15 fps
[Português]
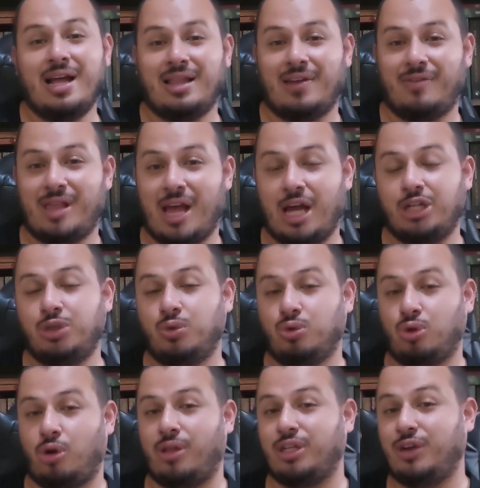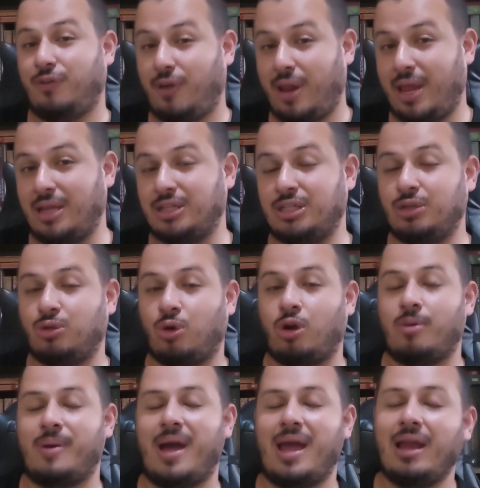Na verdade, o torna diferente, e
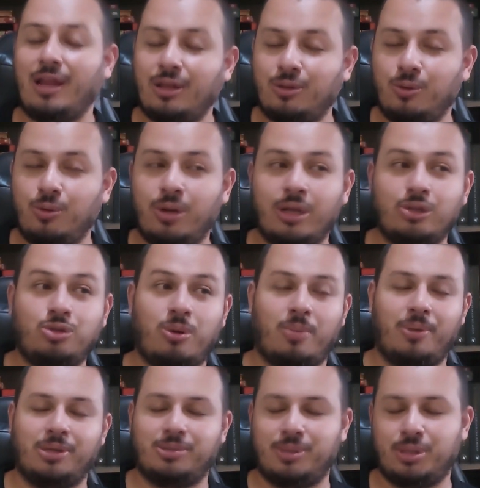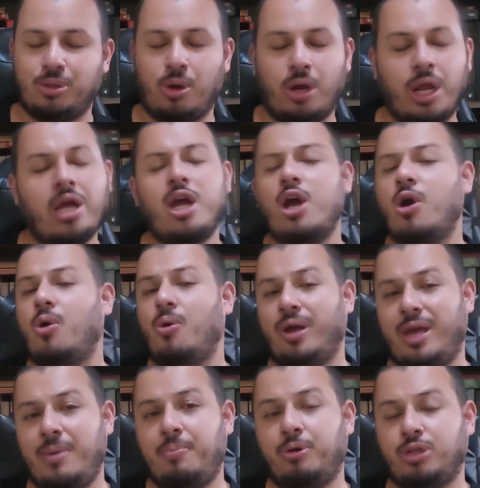torna uma releitura de uma mesma história, o
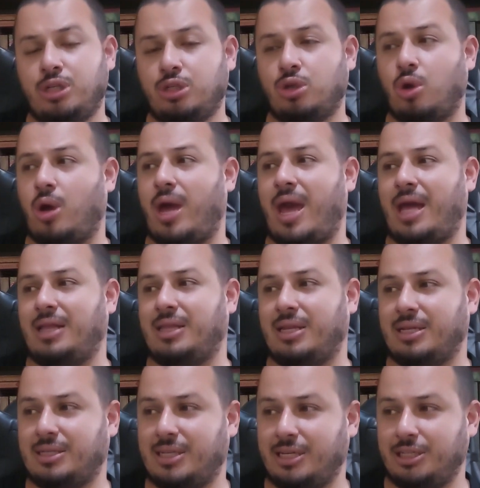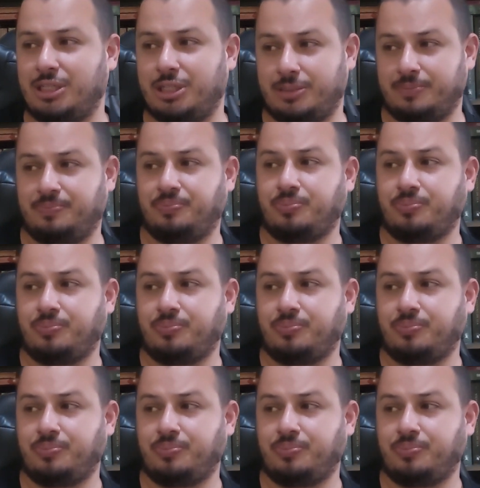que por si só é interessante.